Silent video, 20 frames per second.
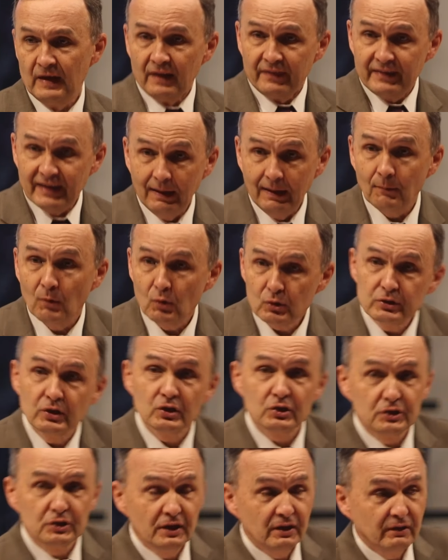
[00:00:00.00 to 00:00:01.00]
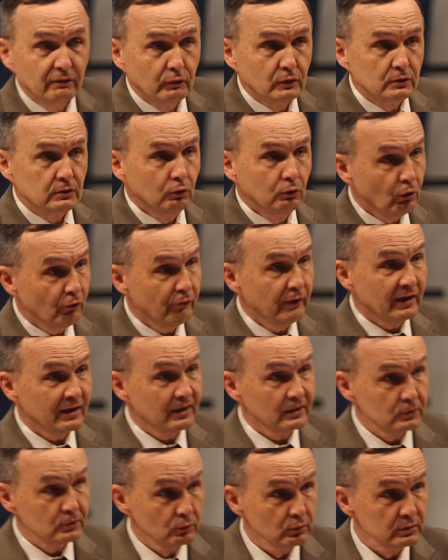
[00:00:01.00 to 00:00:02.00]
Да, можно жить в
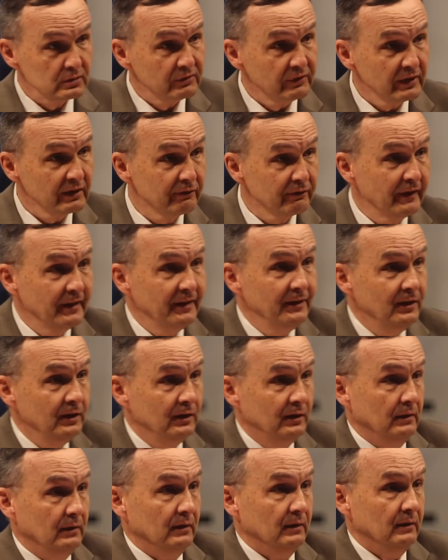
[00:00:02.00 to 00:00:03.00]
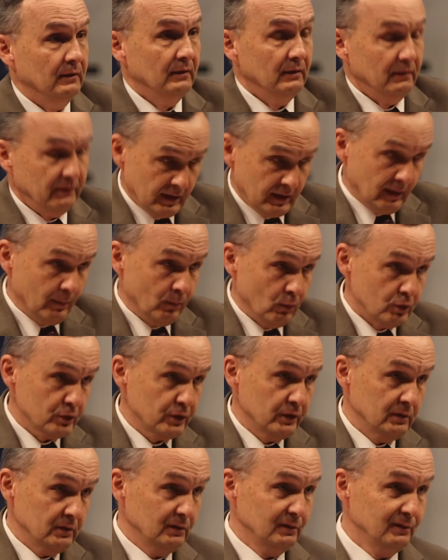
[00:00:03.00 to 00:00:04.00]
условиях отсутствия войны. Да,
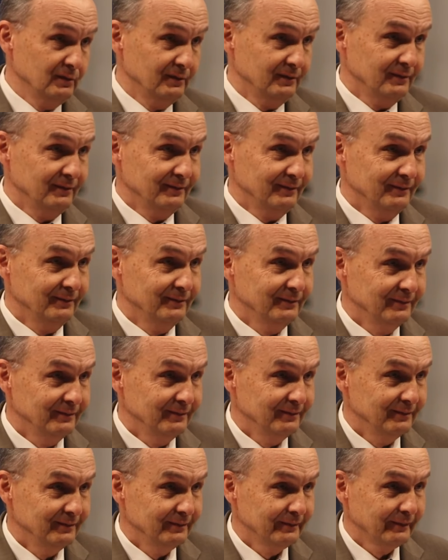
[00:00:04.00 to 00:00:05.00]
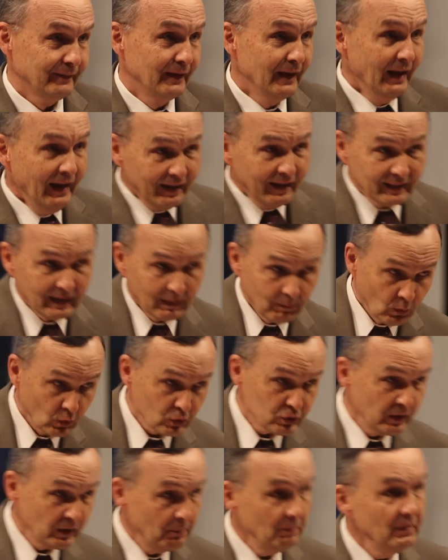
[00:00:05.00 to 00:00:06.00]
можно. Да,
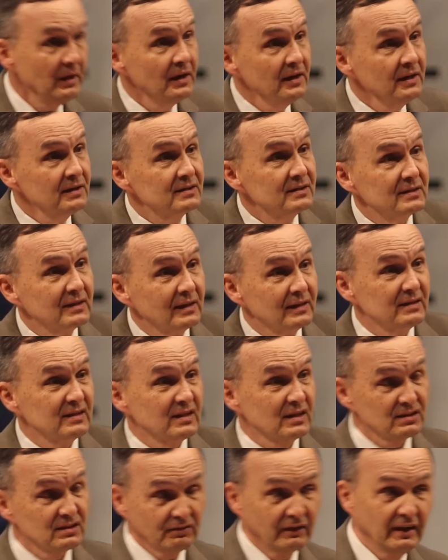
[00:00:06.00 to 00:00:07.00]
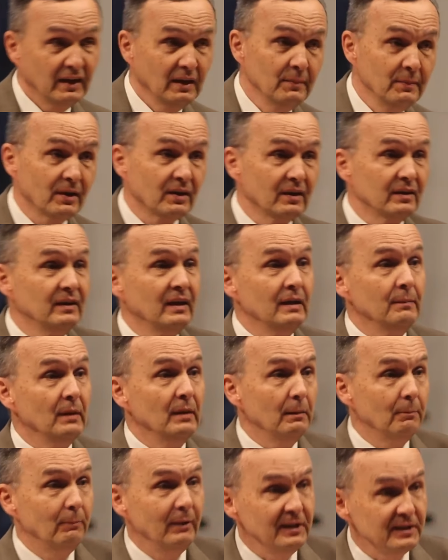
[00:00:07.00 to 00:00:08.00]
можно мириться со своими родными
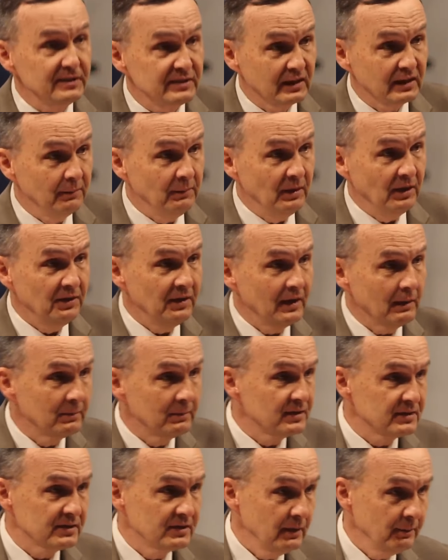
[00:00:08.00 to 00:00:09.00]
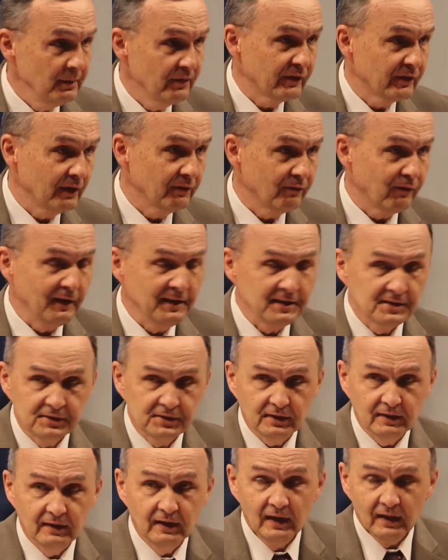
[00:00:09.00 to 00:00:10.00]
и близкими и не быть с ними в
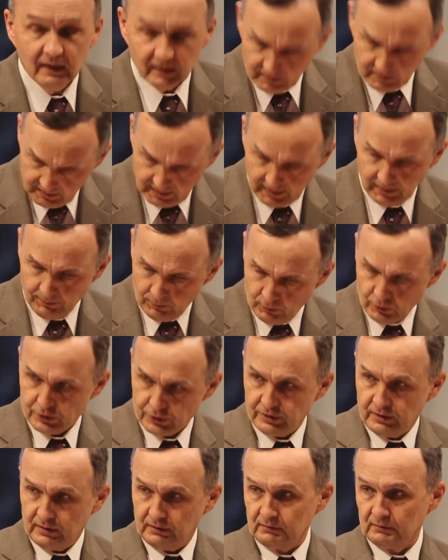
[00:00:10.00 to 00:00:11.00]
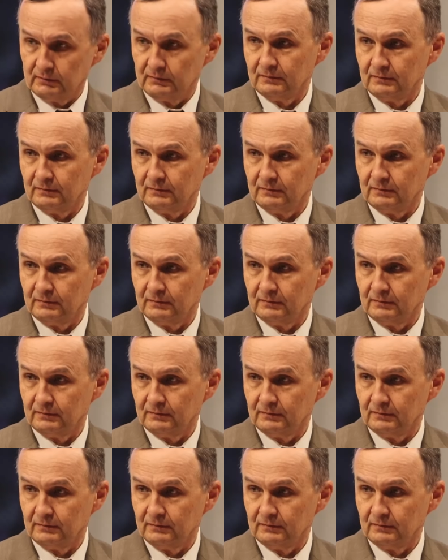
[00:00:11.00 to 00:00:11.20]
конфликте. Да, можно.